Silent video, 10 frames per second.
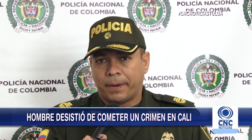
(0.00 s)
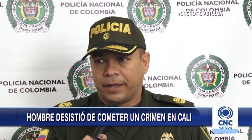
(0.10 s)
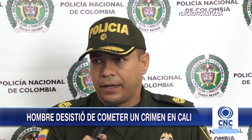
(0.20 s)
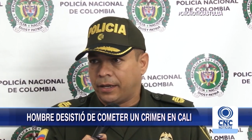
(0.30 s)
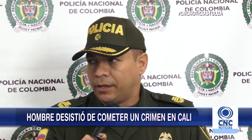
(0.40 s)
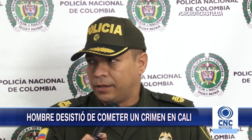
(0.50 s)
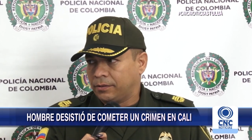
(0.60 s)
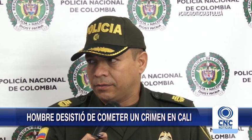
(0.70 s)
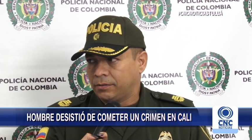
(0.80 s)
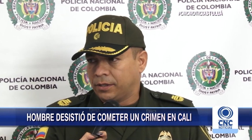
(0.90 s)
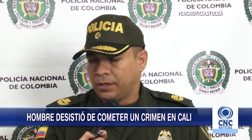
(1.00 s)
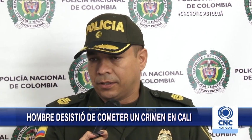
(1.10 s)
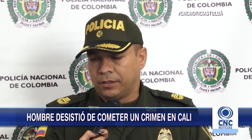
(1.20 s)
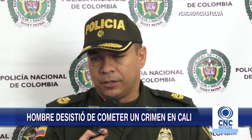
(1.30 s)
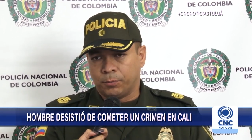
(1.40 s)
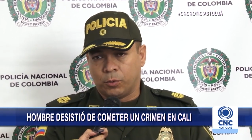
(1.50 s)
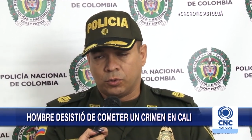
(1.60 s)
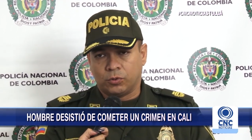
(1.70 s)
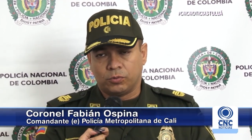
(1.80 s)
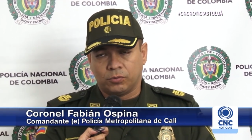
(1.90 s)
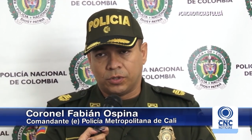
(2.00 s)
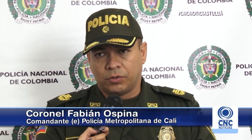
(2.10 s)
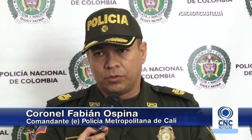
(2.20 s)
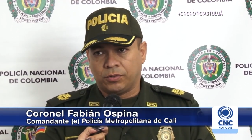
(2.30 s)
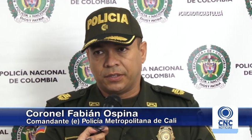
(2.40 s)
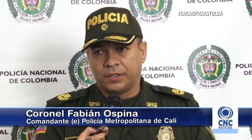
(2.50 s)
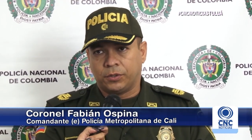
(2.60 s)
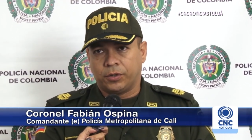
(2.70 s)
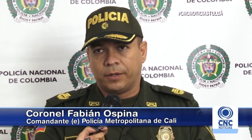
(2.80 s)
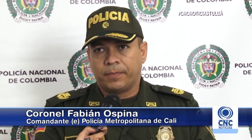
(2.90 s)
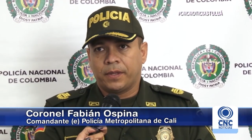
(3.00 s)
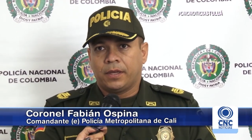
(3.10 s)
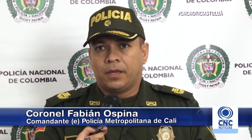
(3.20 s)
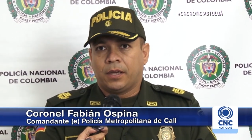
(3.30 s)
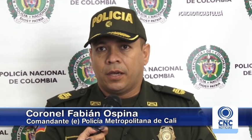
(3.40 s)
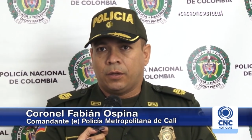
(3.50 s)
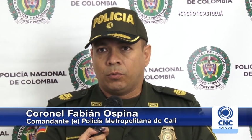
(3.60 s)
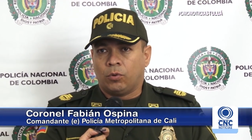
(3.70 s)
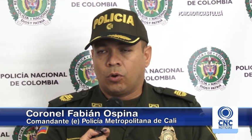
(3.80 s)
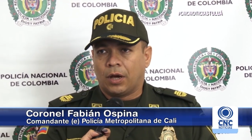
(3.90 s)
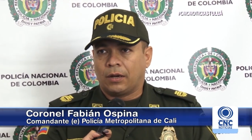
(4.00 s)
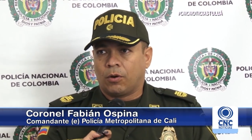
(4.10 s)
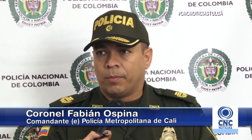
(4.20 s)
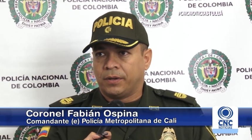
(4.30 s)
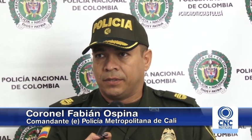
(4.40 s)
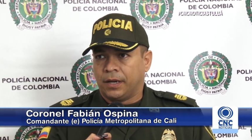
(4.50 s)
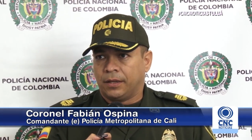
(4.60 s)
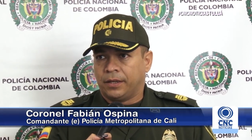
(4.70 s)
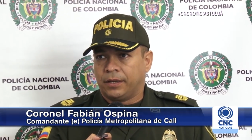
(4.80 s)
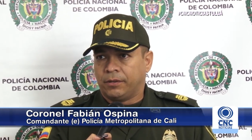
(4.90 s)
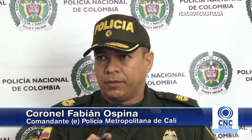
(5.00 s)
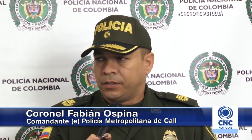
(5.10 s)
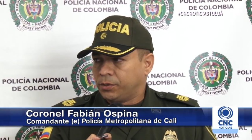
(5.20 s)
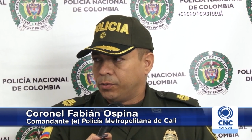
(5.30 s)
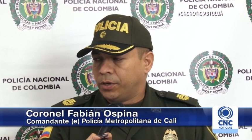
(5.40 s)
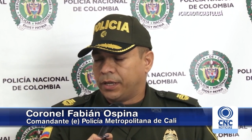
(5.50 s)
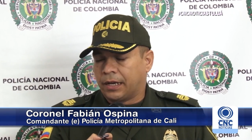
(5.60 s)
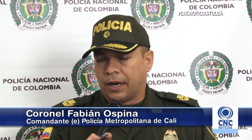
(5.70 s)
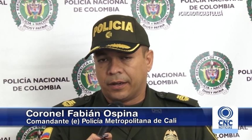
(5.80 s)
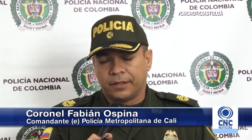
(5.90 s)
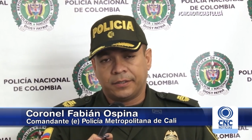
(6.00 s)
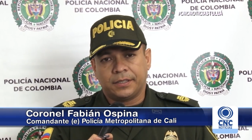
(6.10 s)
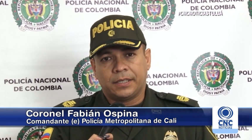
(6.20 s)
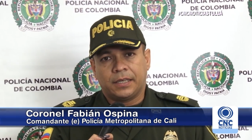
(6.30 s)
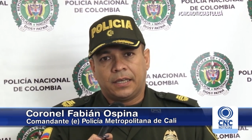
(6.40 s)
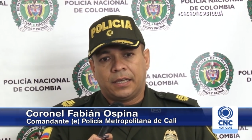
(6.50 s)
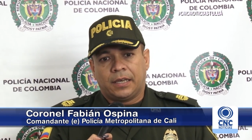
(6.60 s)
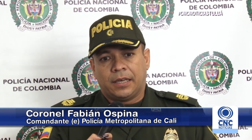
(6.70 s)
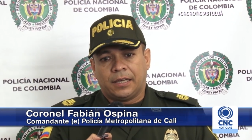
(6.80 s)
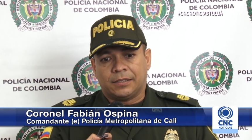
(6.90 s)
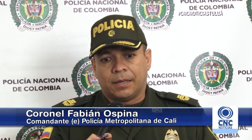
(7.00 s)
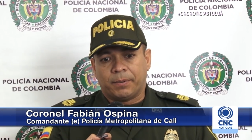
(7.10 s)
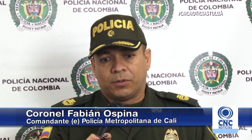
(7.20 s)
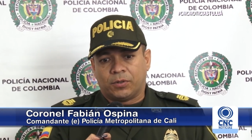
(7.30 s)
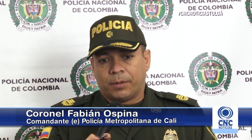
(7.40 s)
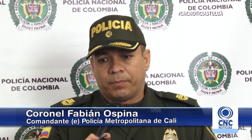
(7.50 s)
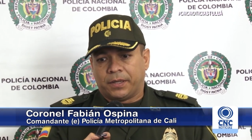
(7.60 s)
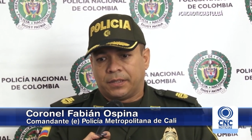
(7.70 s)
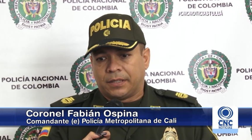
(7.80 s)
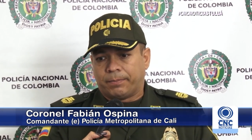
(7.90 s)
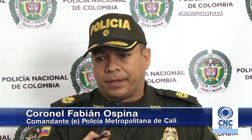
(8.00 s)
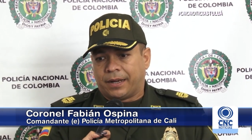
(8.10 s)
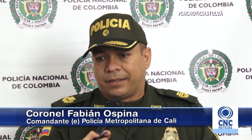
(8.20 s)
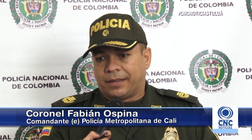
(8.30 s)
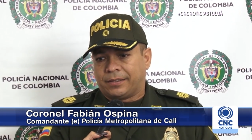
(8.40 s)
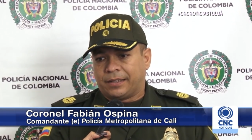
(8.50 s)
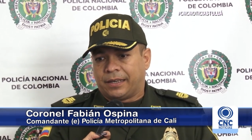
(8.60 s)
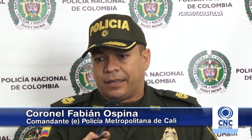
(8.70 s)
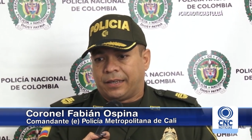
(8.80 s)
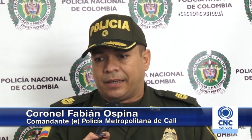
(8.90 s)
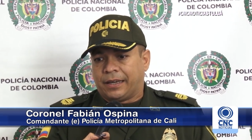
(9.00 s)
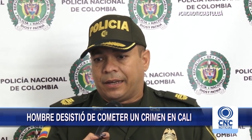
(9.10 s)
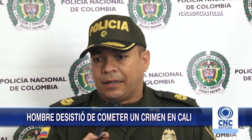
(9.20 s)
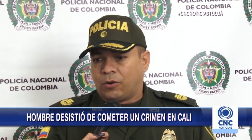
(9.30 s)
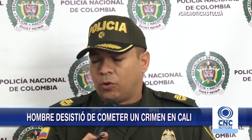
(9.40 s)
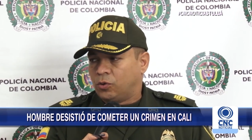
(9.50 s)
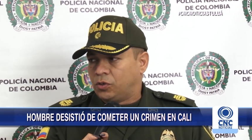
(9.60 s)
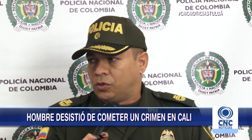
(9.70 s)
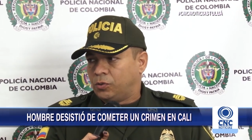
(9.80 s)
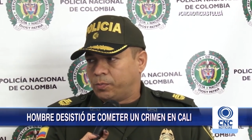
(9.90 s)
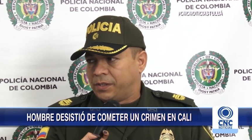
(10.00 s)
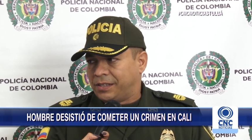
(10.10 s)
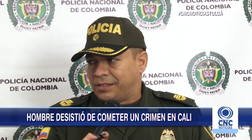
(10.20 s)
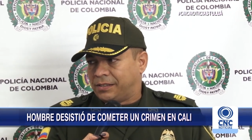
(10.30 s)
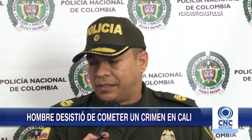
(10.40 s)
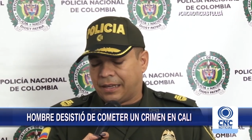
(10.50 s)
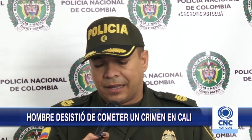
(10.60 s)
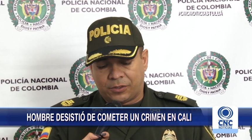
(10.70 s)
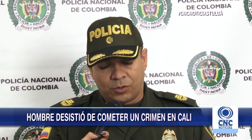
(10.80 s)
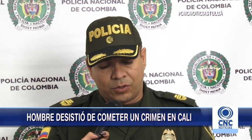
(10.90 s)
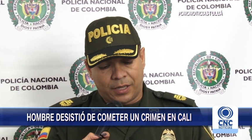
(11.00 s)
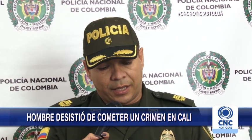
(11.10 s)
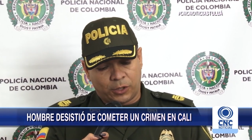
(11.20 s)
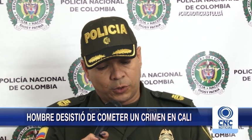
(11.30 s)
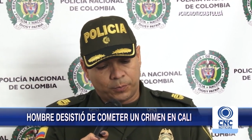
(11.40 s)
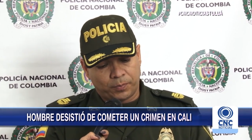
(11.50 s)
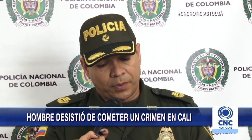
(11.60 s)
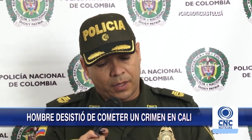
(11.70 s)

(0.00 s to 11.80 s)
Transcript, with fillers: pareja de, esposos, un señor y una señora, en un local comercial de una distribuidora de carnes. Esta persona, pues al percatarse que, que eran conocidos, pues desiste de la acción del hecho,